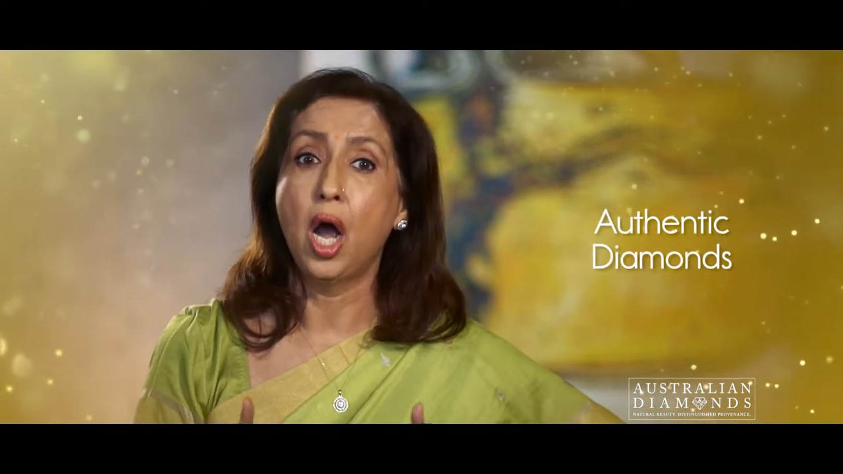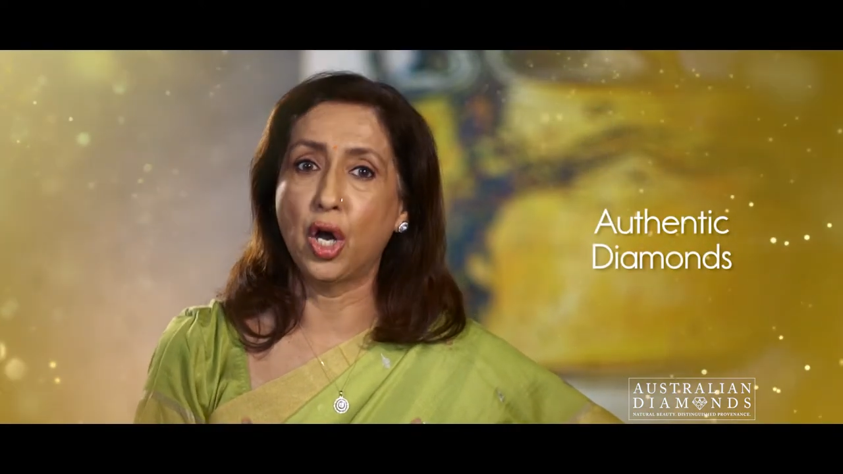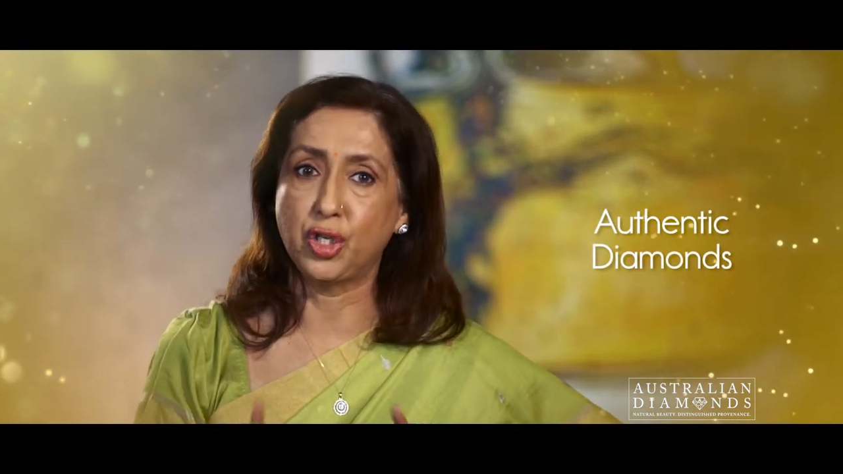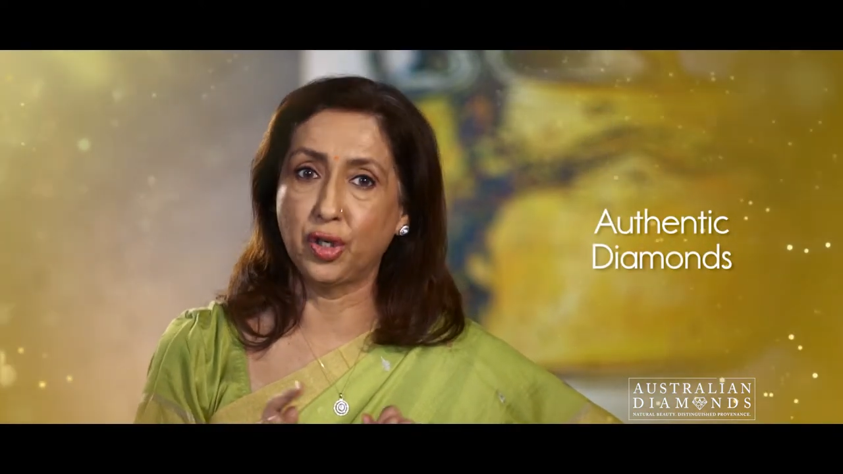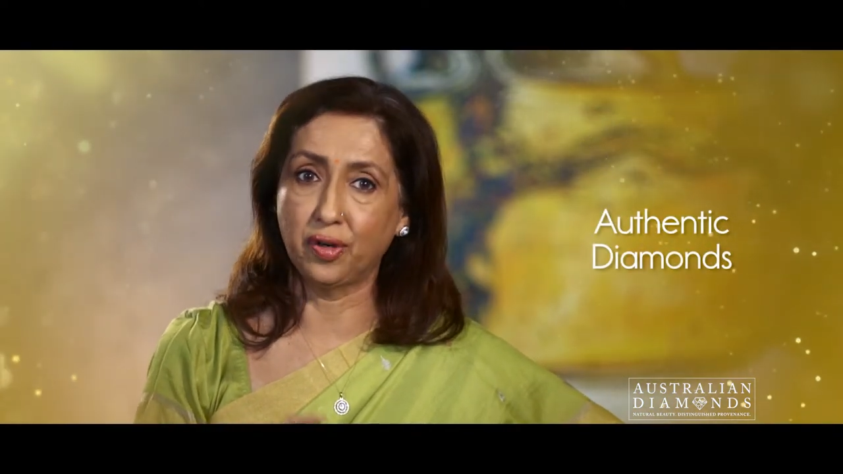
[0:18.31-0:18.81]

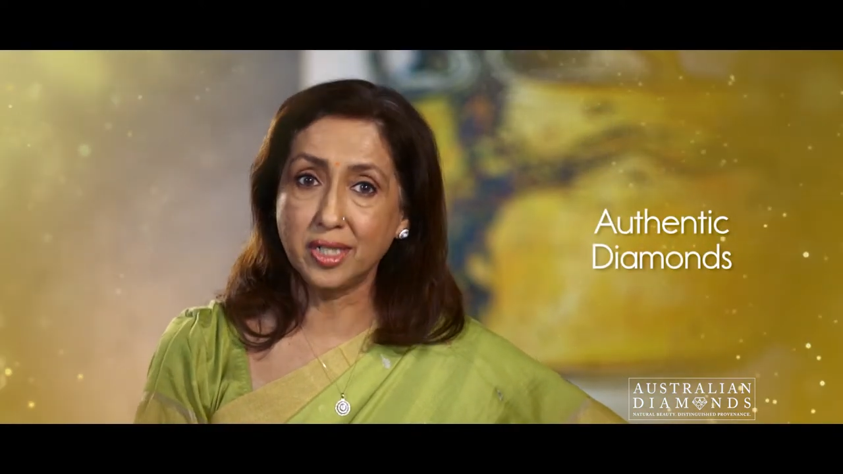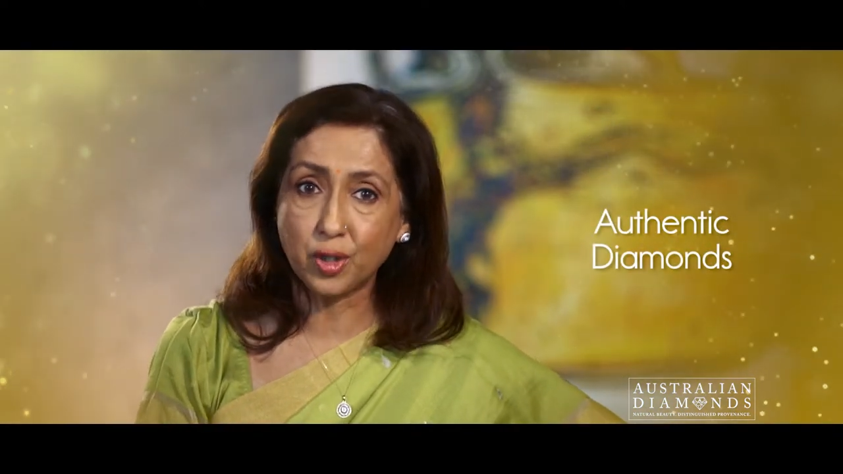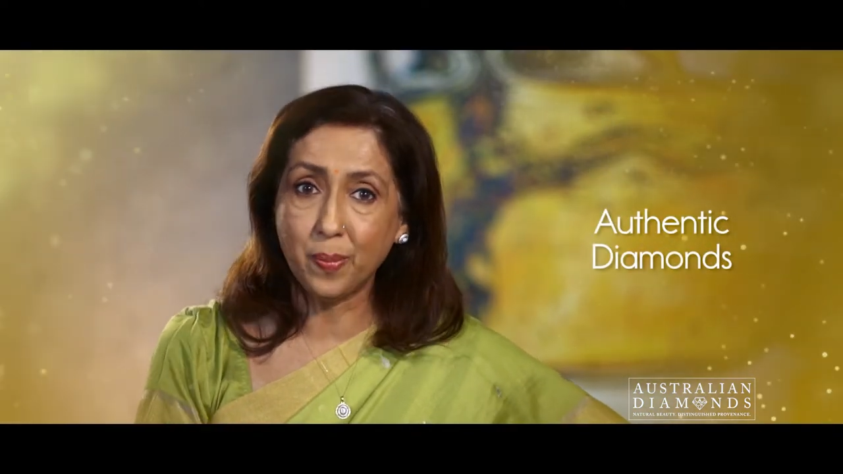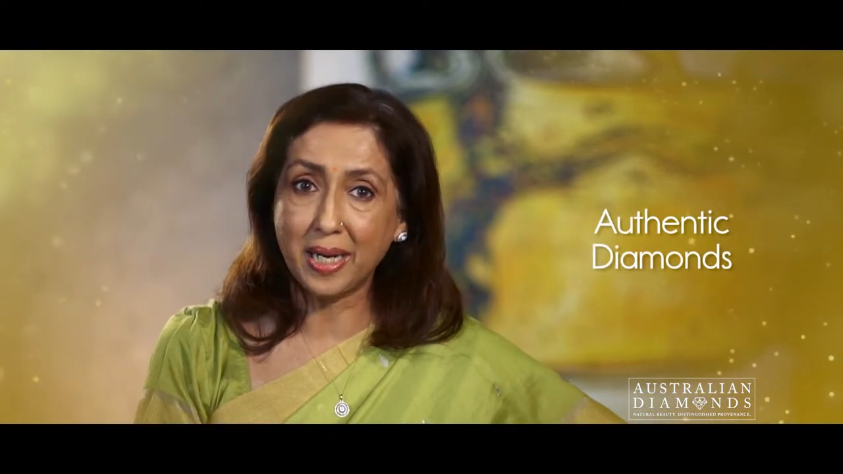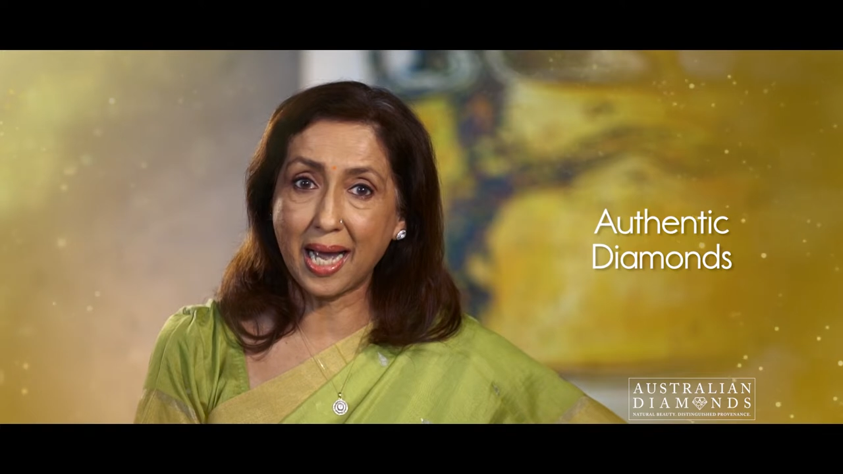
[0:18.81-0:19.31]

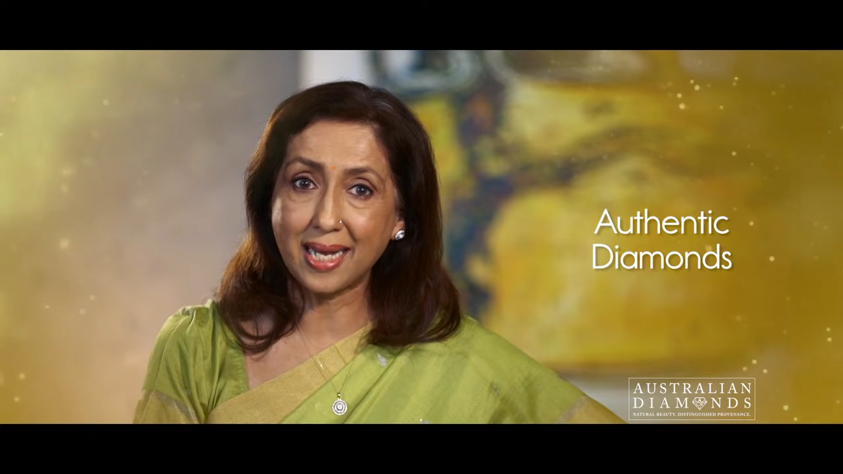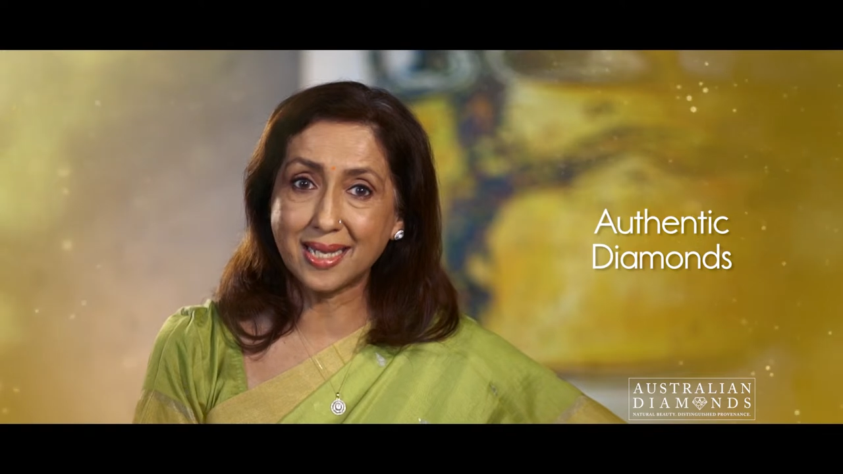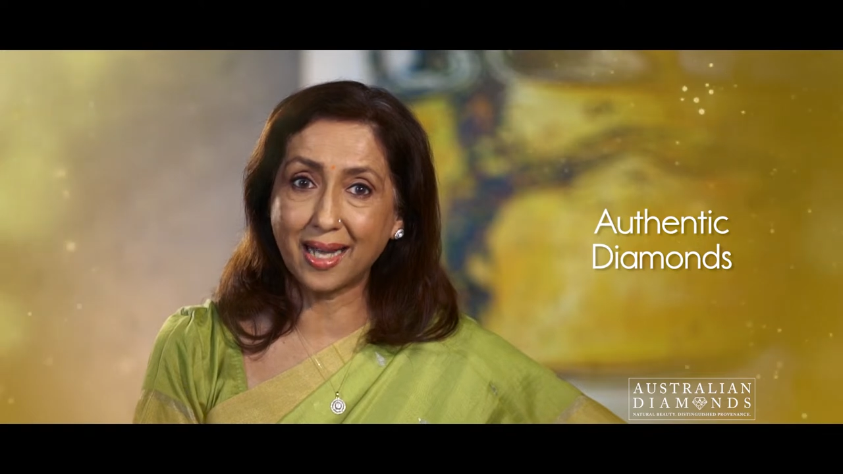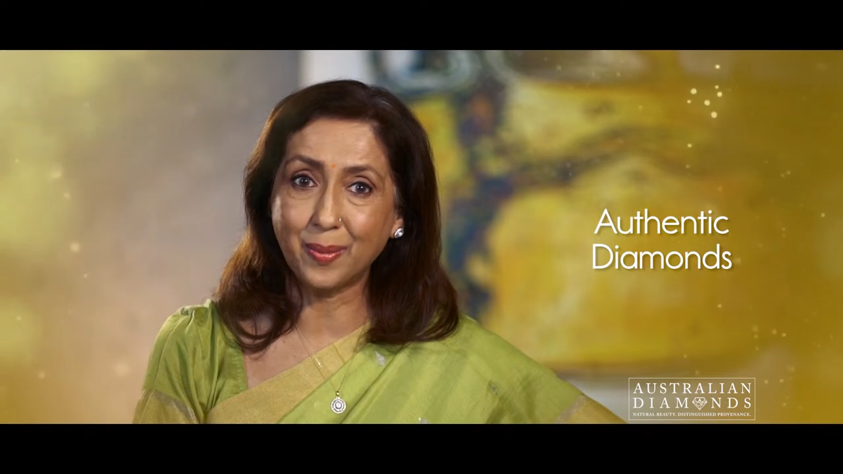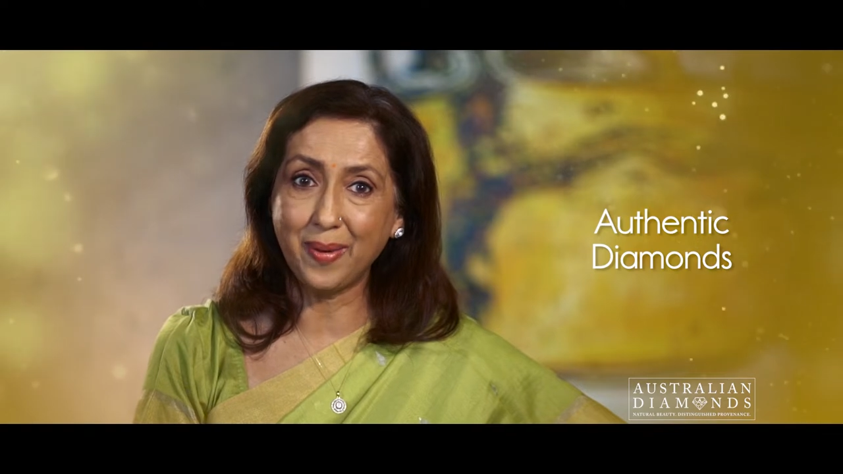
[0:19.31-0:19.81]
अश्योरेंस जो मिला है
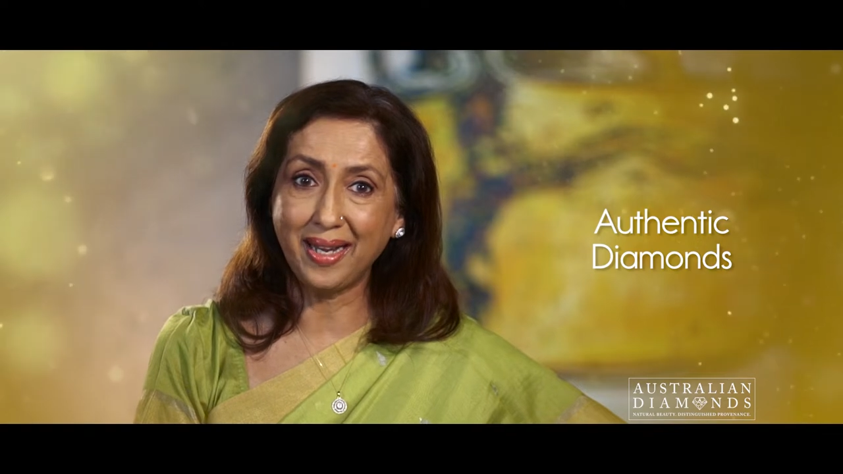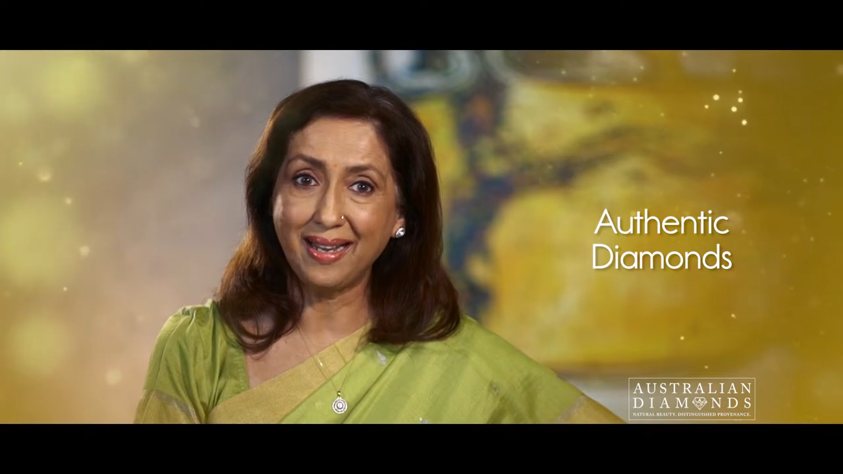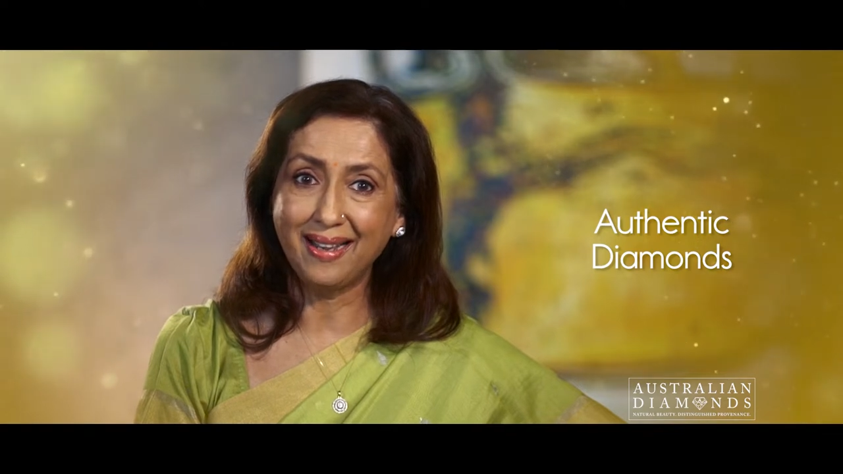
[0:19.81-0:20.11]
साथ में